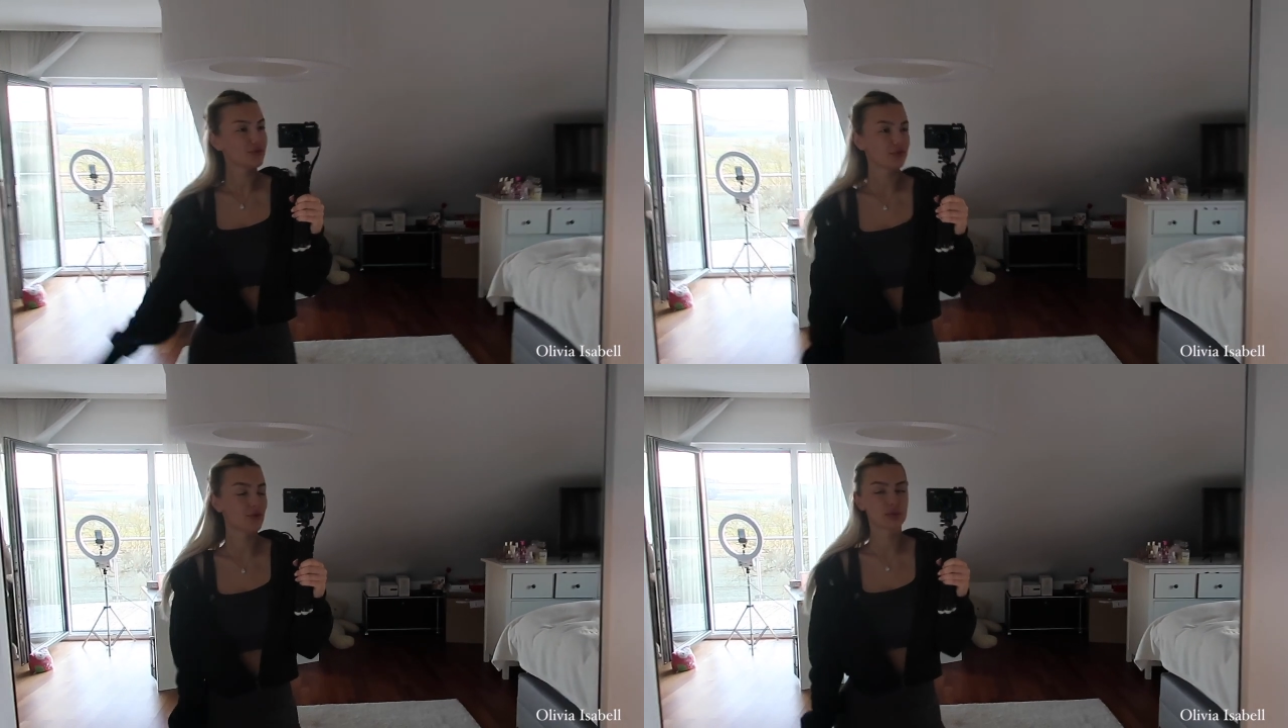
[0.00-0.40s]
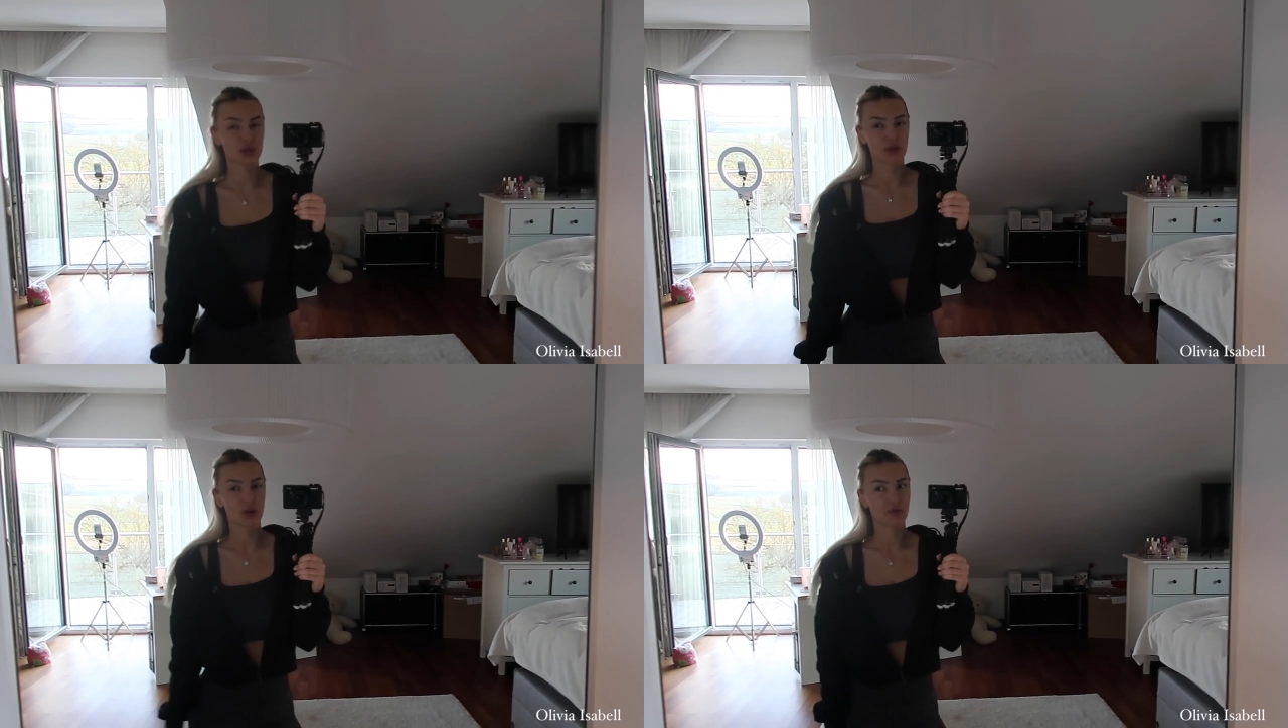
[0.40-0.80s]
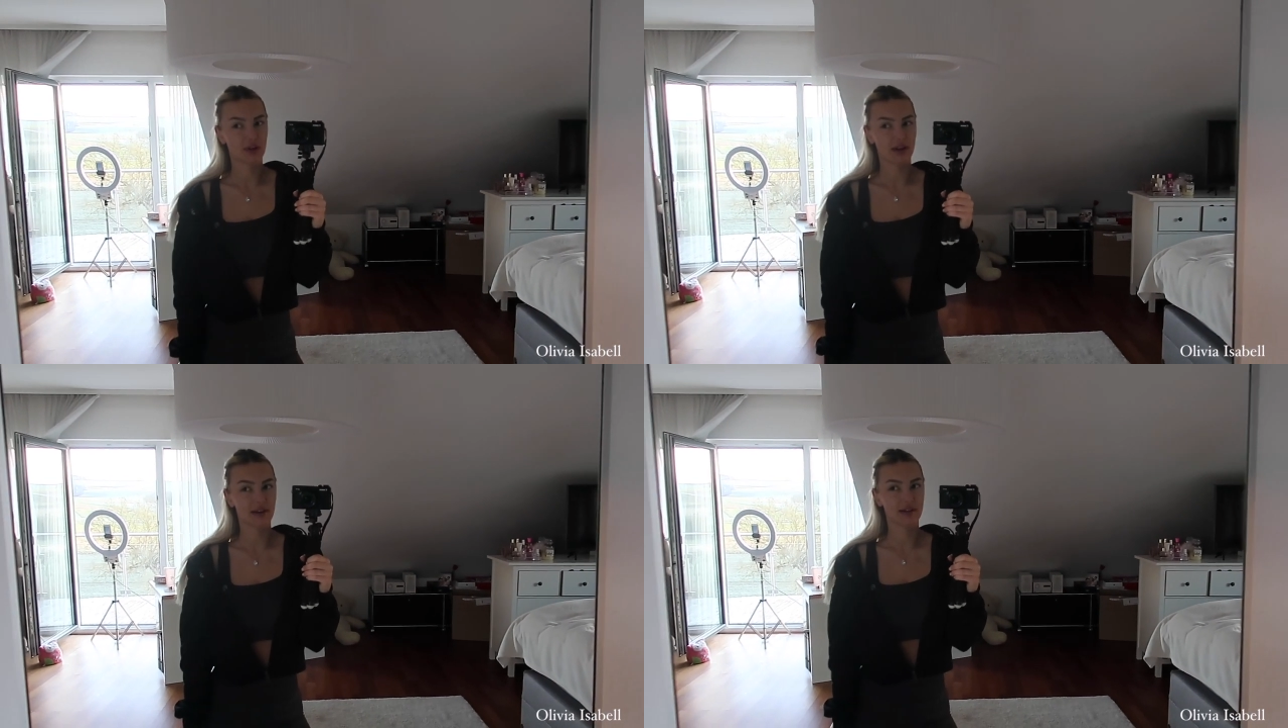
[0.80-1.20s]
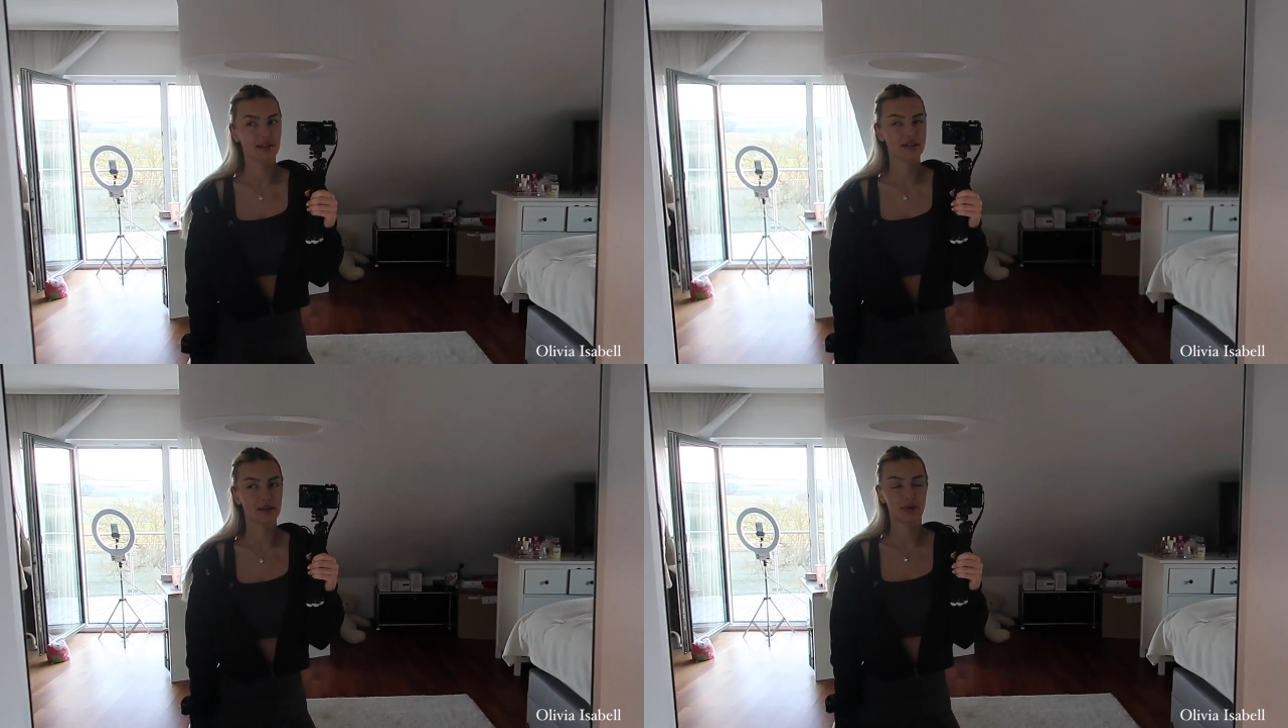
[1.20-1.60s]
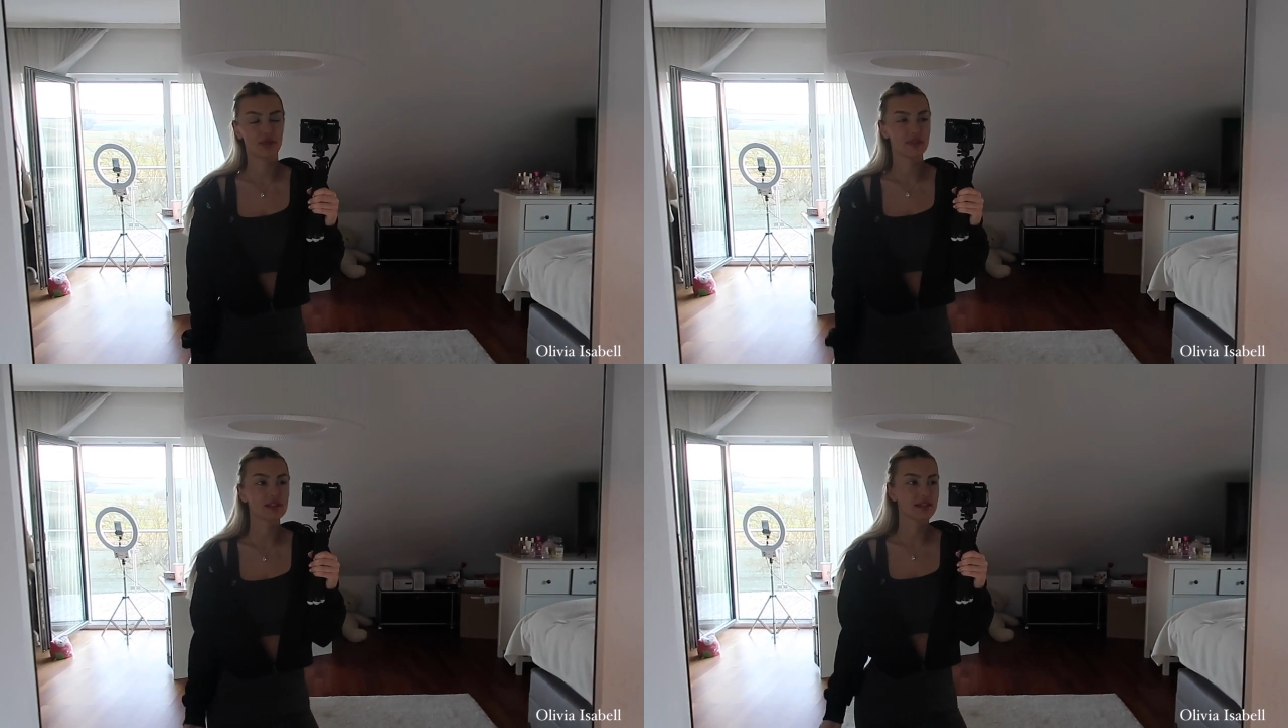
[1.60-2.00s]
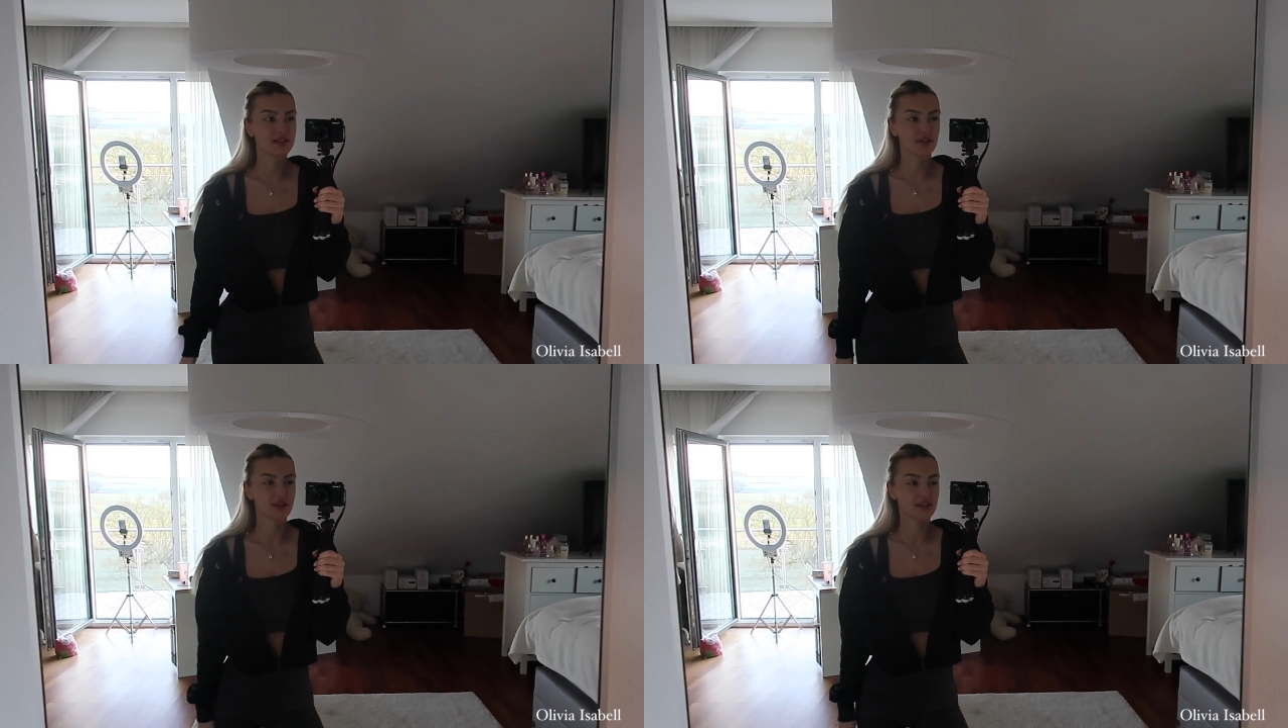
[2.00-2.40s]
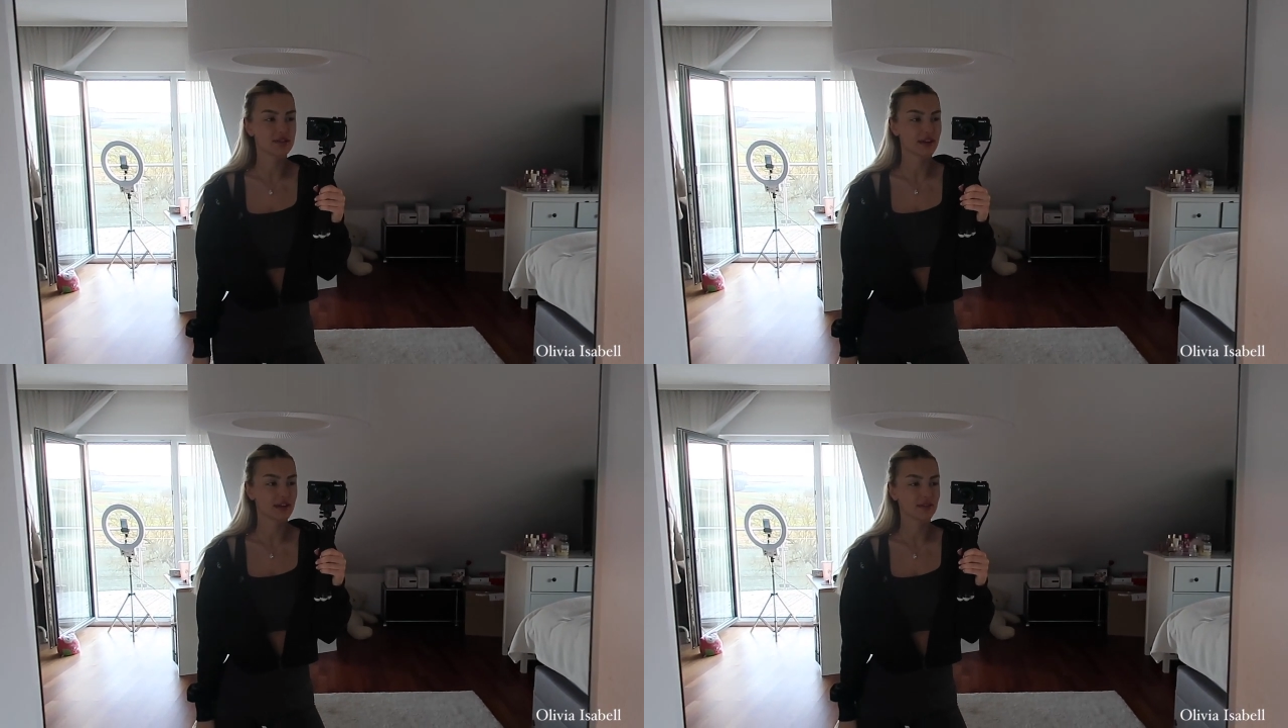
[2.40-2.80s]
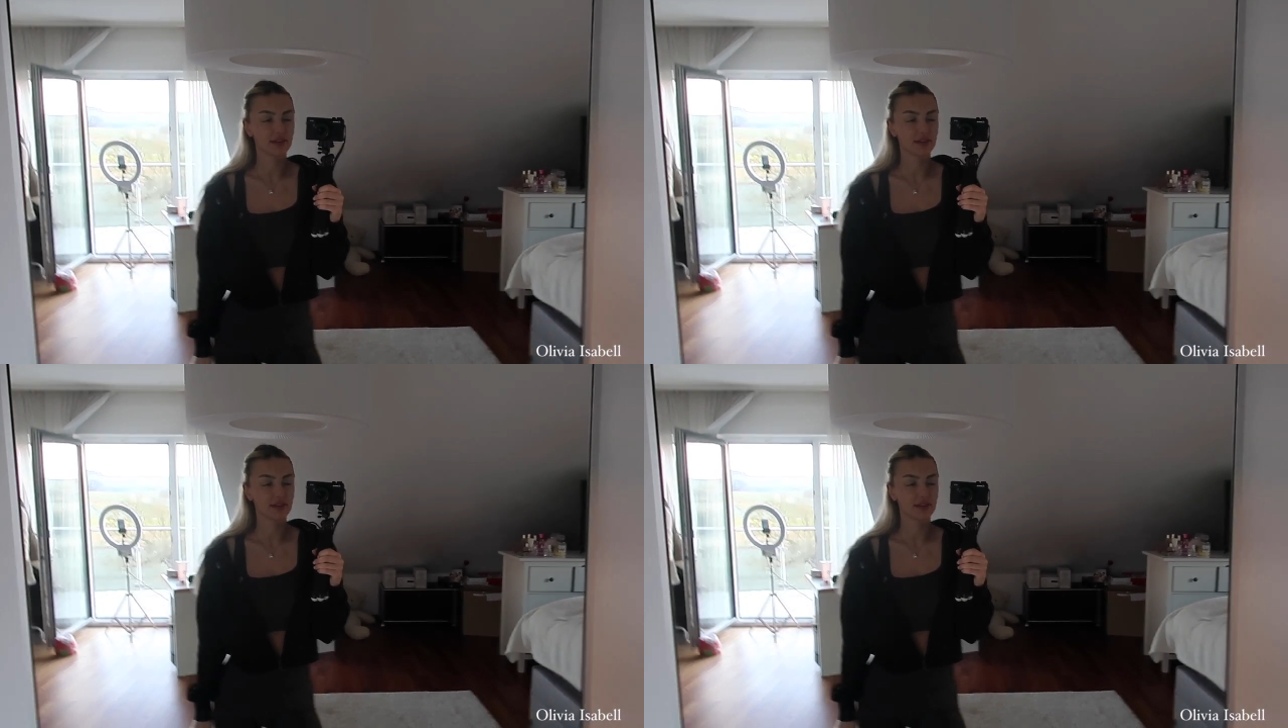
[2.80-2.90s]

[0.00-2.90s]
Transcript: vom Sonnenaufgang eigentlich, aber irgendwie ist die Sonne jetzt weg.